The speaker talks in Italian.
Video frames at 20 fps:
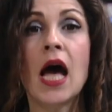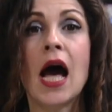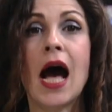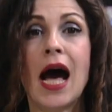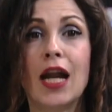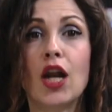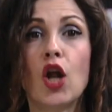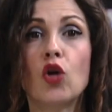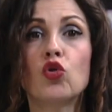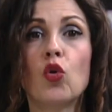
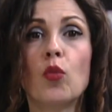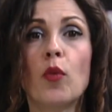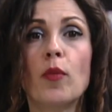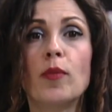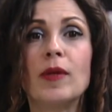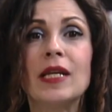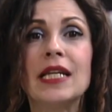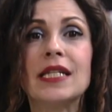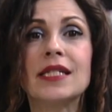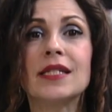all'automobile
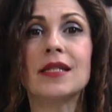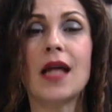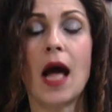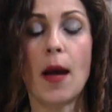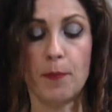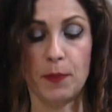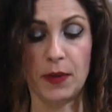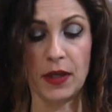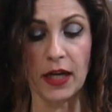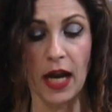
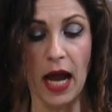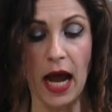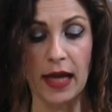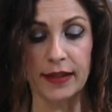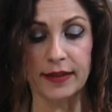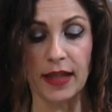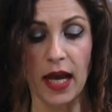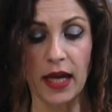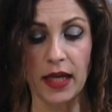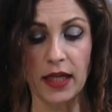automobilista
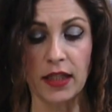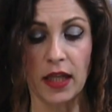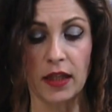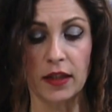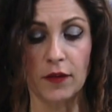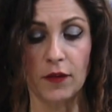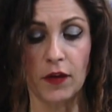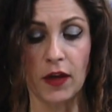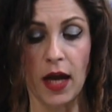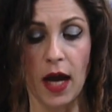pirata
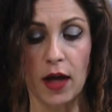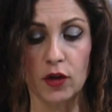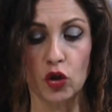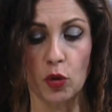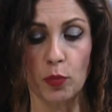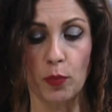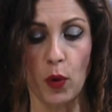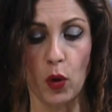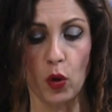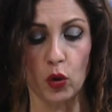
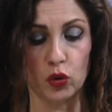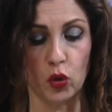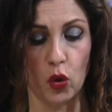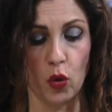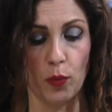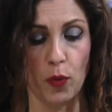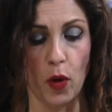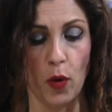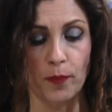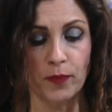identificato poco
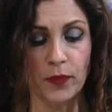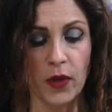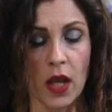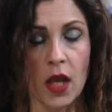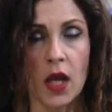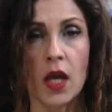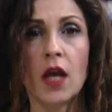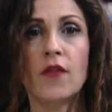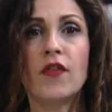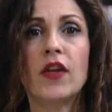dopo.
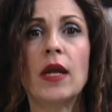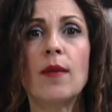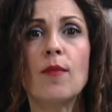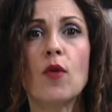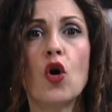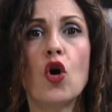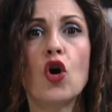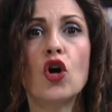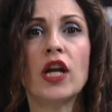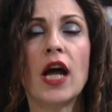E
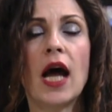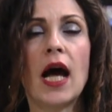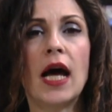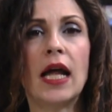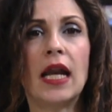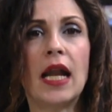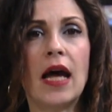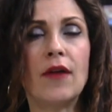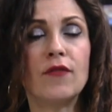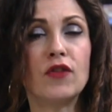veniamo ora
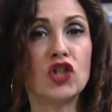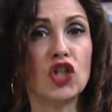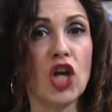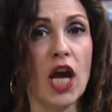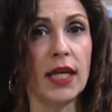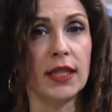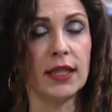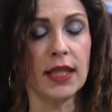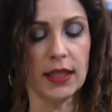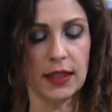alla
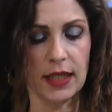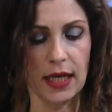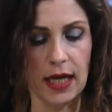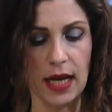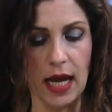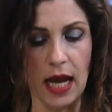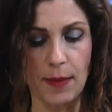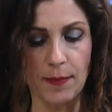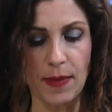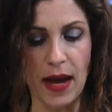vicenda
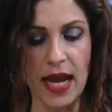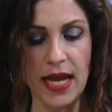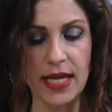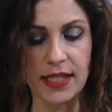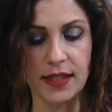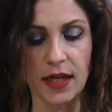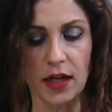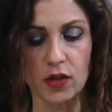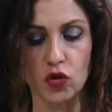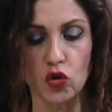della
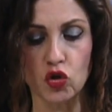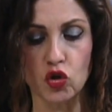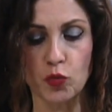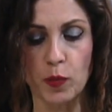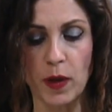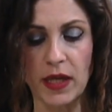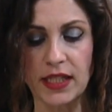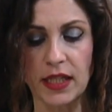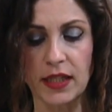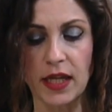maestra
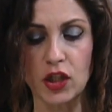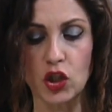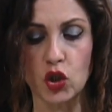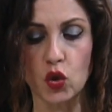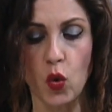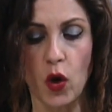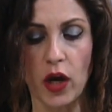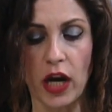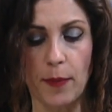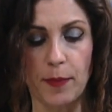sospesa da
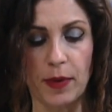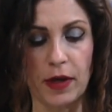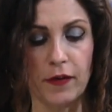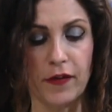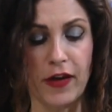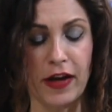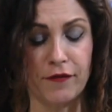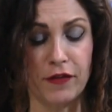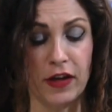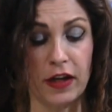scuola per
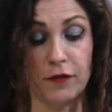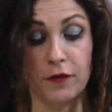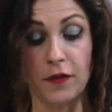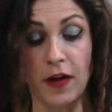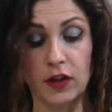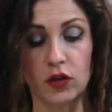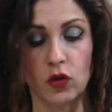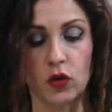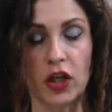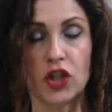aver
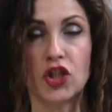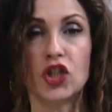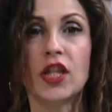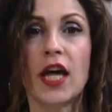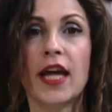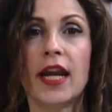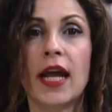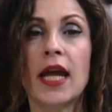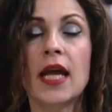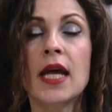fatto
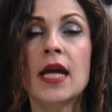recitare